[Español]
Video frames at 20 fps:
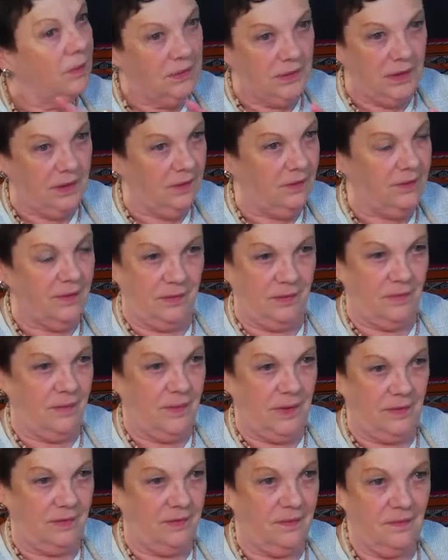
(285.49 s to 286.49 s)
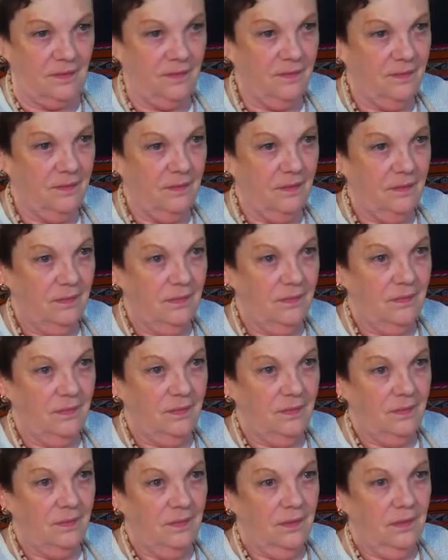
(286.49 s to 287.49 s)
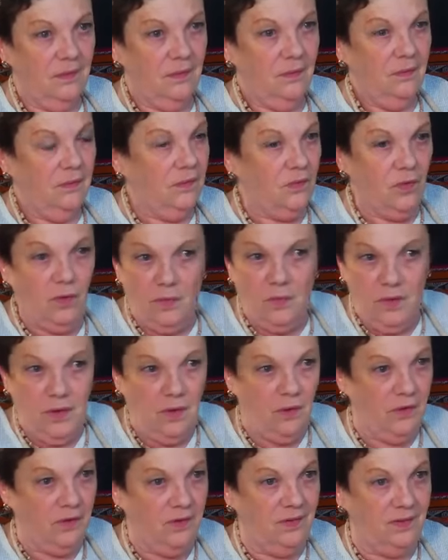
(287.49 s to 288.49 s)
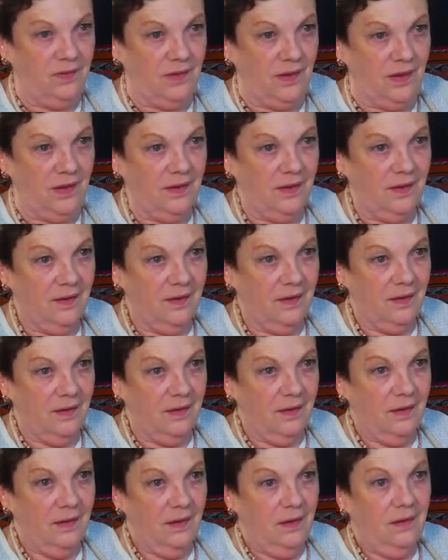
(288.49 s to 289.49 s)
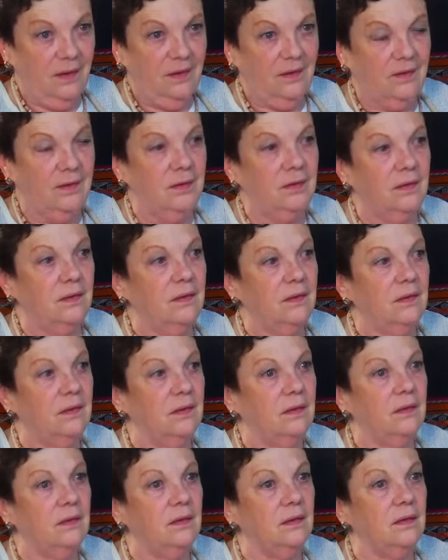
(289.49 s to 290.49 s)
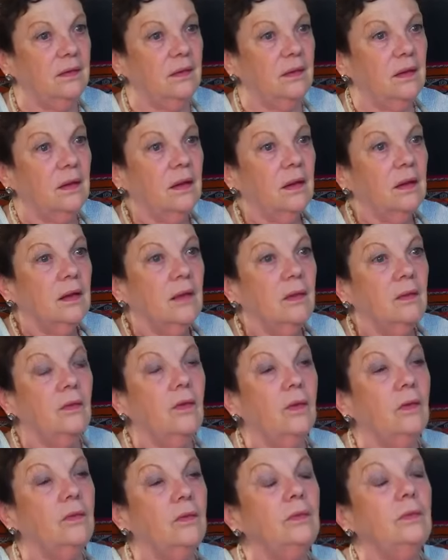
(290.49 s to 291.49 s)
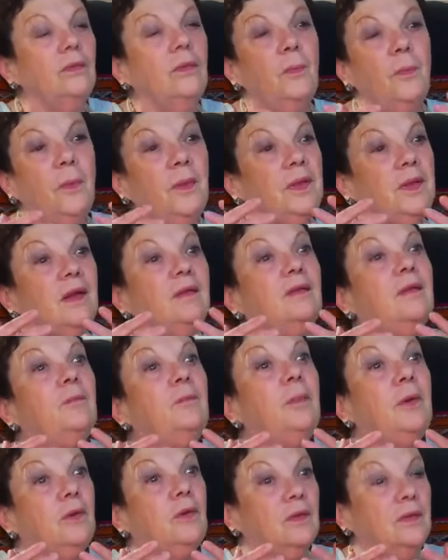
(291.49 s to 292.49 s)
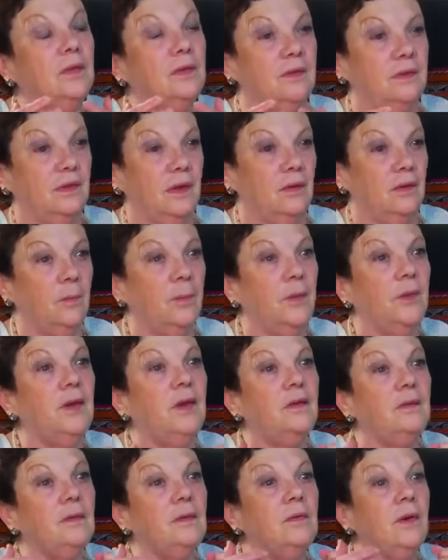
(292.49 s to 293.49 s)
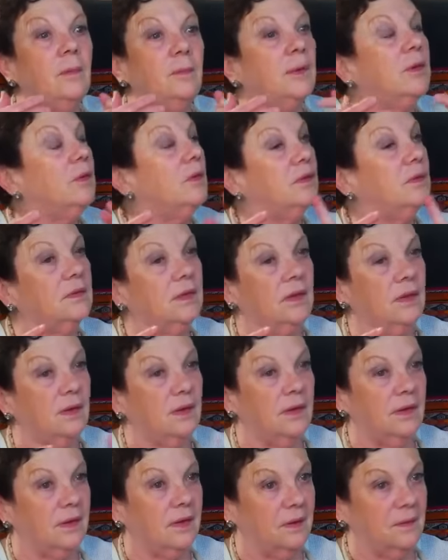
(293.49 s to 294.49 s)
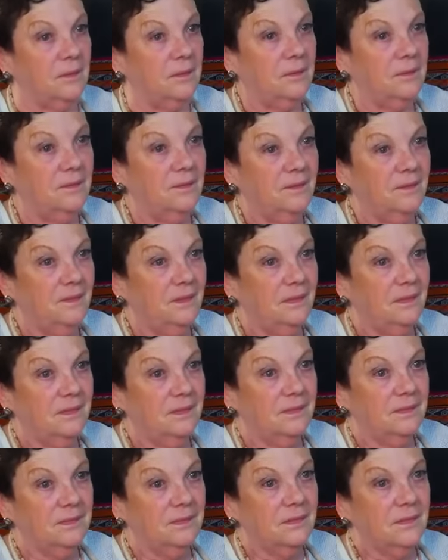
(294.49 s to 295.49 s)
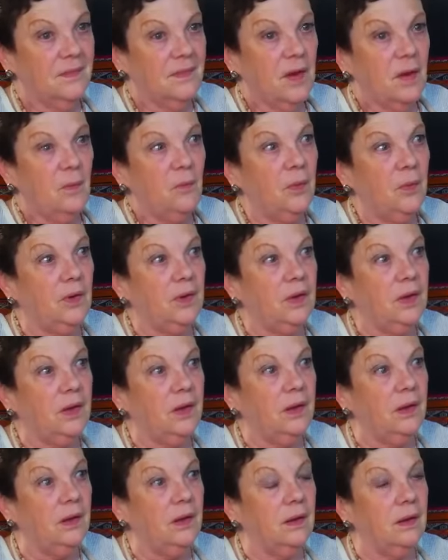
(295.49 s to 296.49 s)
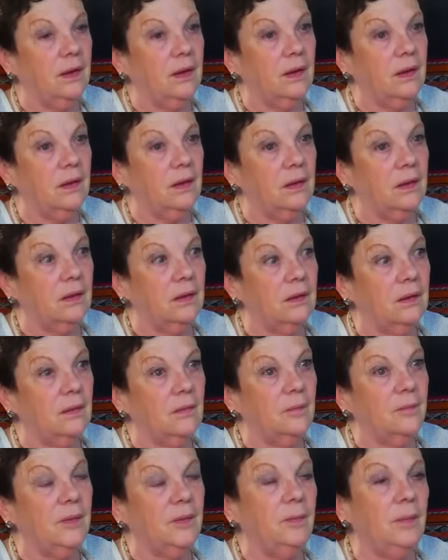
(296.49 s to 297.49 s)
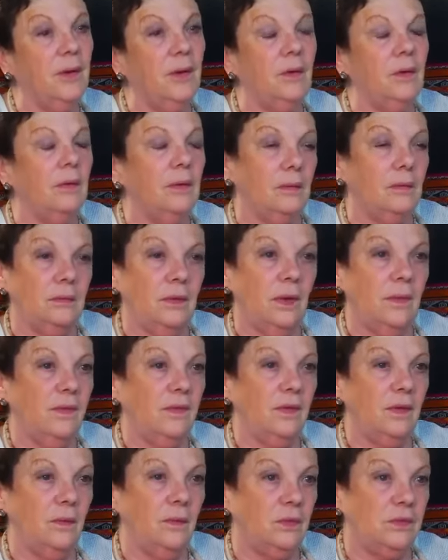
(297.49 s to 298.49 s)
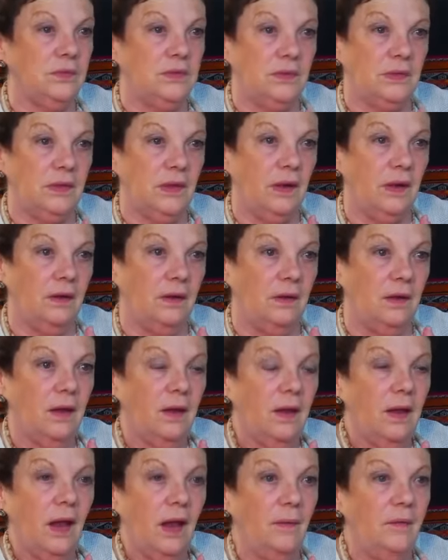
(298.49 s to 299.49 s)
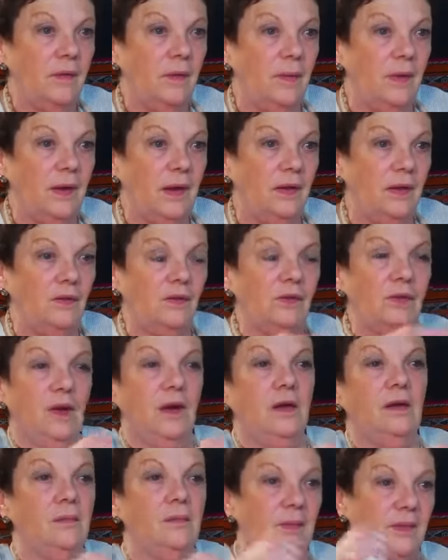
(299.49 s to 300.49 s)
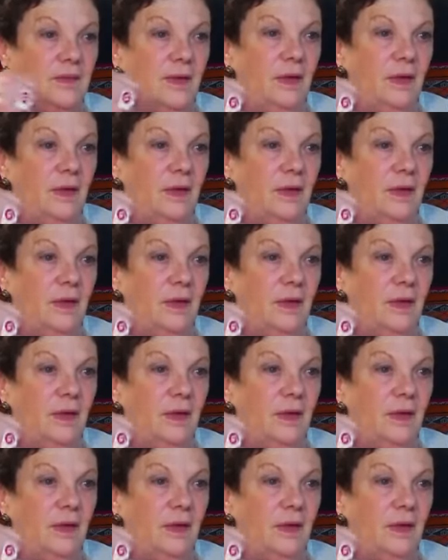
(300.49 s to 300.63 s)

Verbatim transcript: me interesa, más, soy muy egoísta. Si no, no podría ser periodista, no podría ser una periodista de guerra. Porque primero, una vez en Cuchitán, había balazos y alguien me